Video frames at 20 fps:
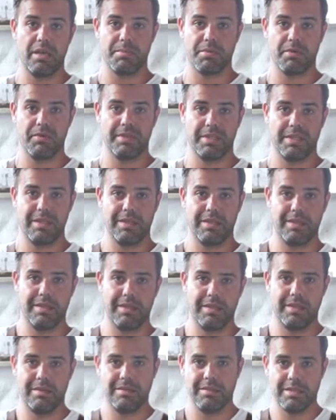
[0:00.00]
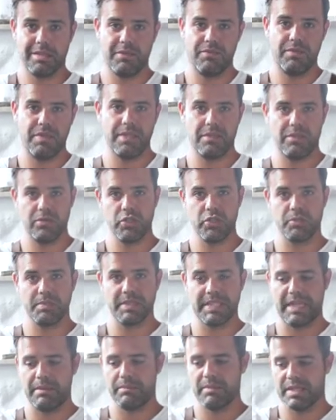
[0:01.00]
e aproveitei de que fiquem dois
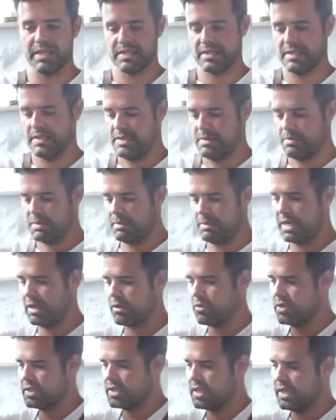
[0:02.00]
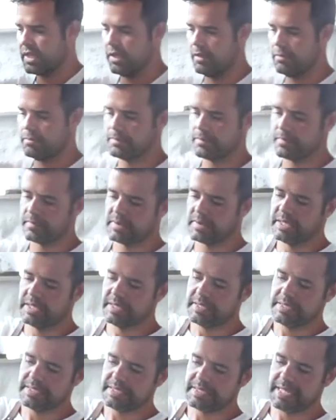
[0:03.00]
matambres. Primeira coisa aqui,
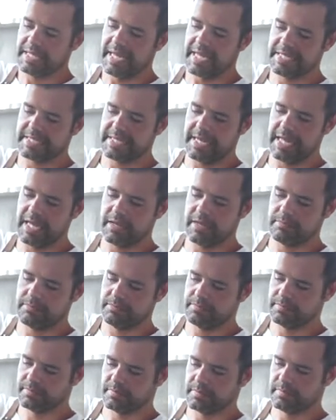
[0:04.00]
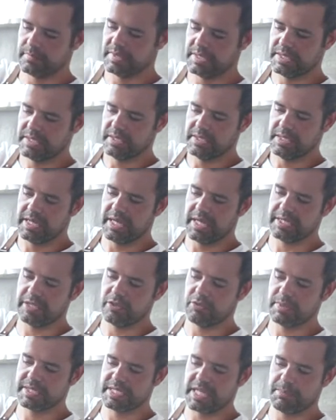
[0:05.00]
tem assim Aqui tem
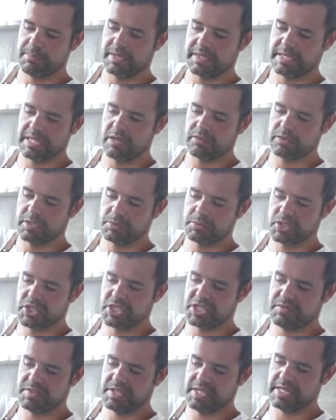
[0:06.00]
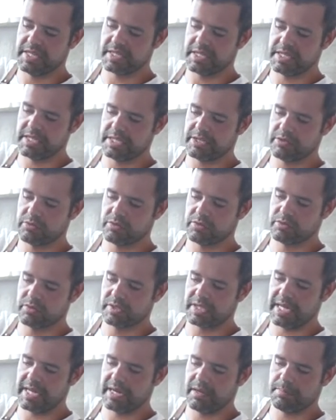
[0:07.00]
uma tampa então temos que dividir aqui, tenho que
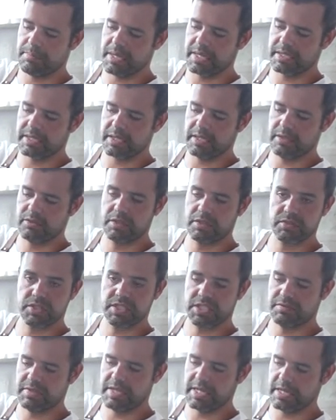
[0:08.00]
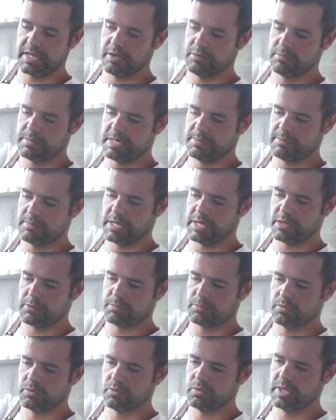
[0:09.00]
cortar a parte aqui onde vocês veem aí uma a
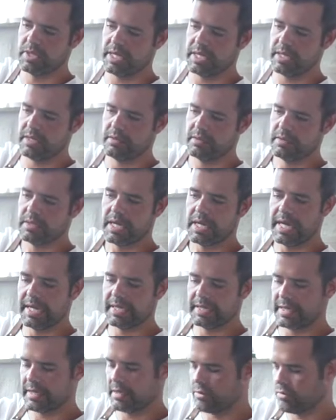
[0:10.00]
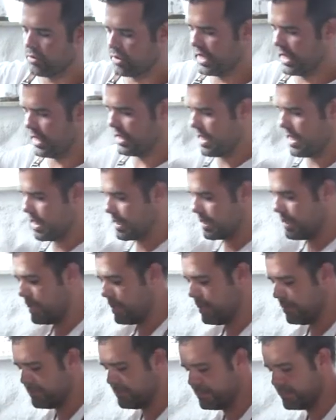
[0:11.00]
ruptura aí, aí tem que cortar. E
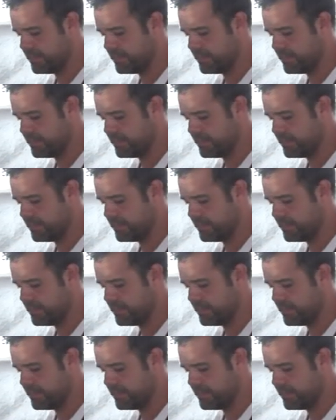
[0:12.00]
aqui,